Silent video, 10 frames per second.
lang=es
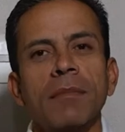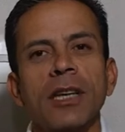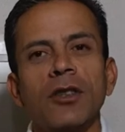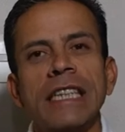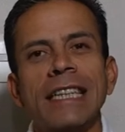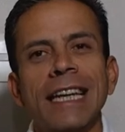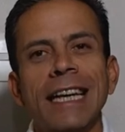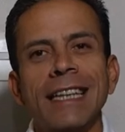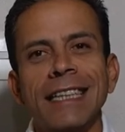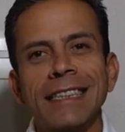Hola amigos
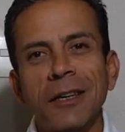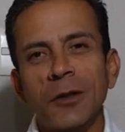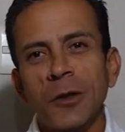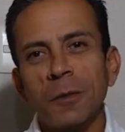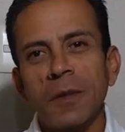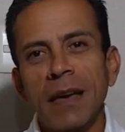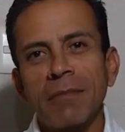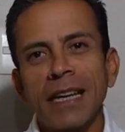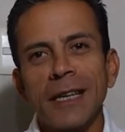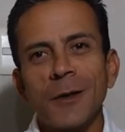inteligentes de YouTube,
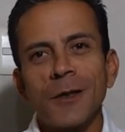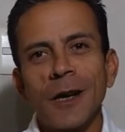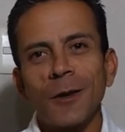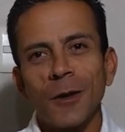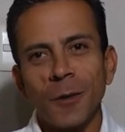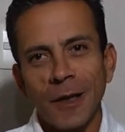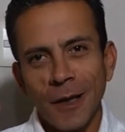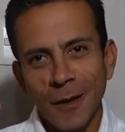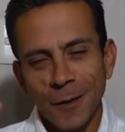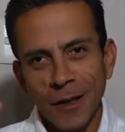bienvenidos a otro
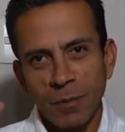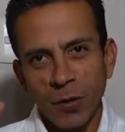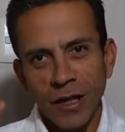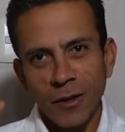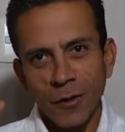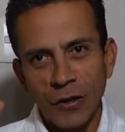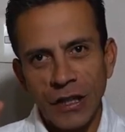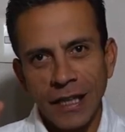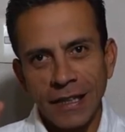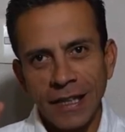video del Poder
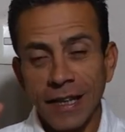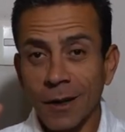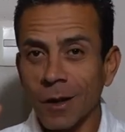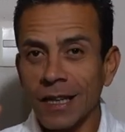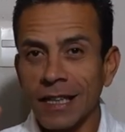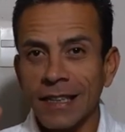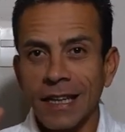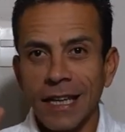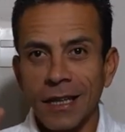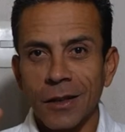Consciente. Recuerden
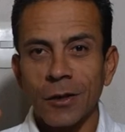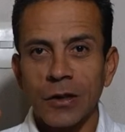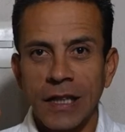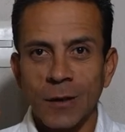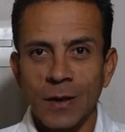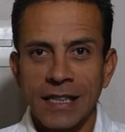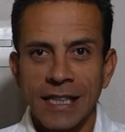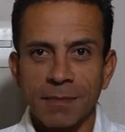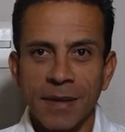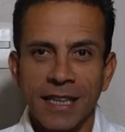seguirnos en
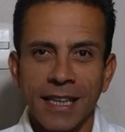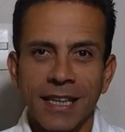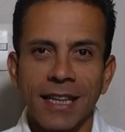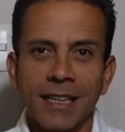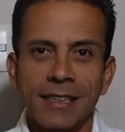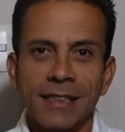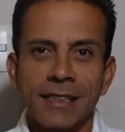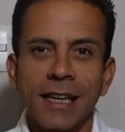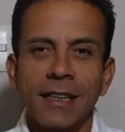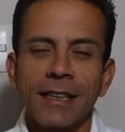nuestras
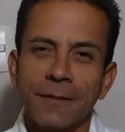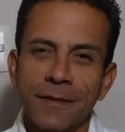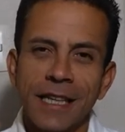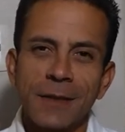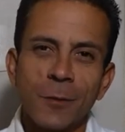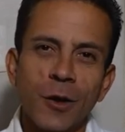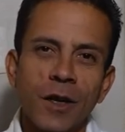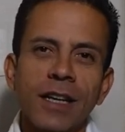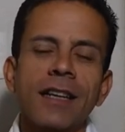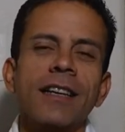páginas de
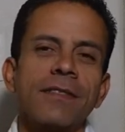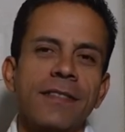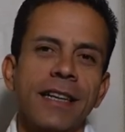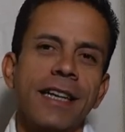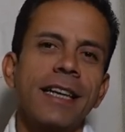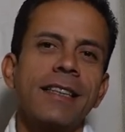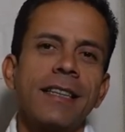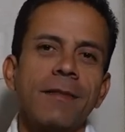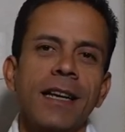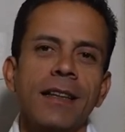Facebook,
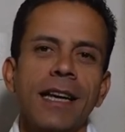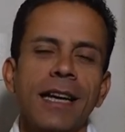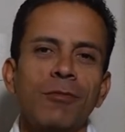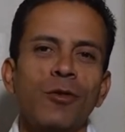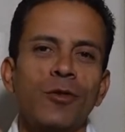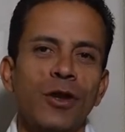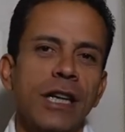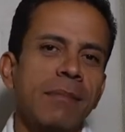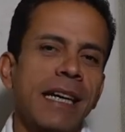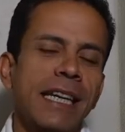Rafael Tablada,
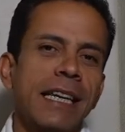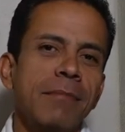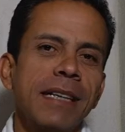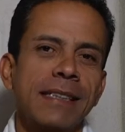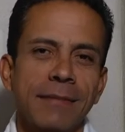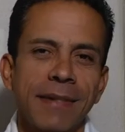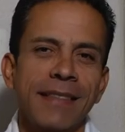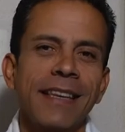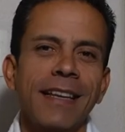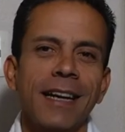Bufonema Gimas,
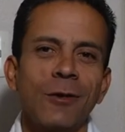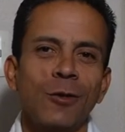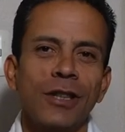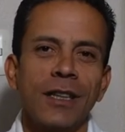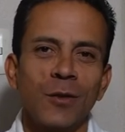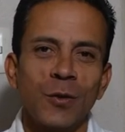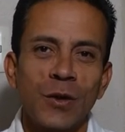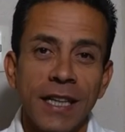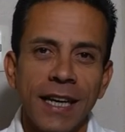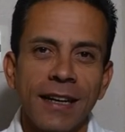Amandi, La Luz de Tu
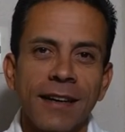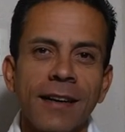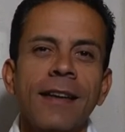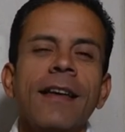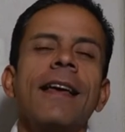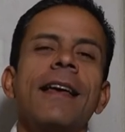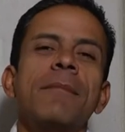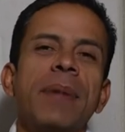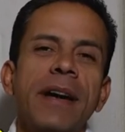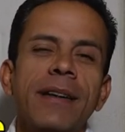Ser,
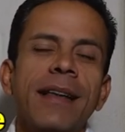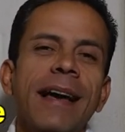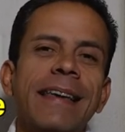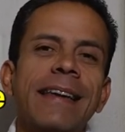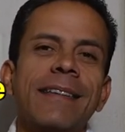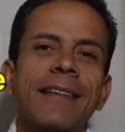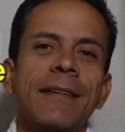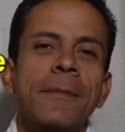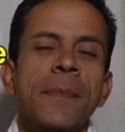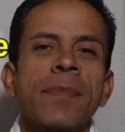Per
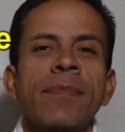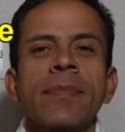Aguirre.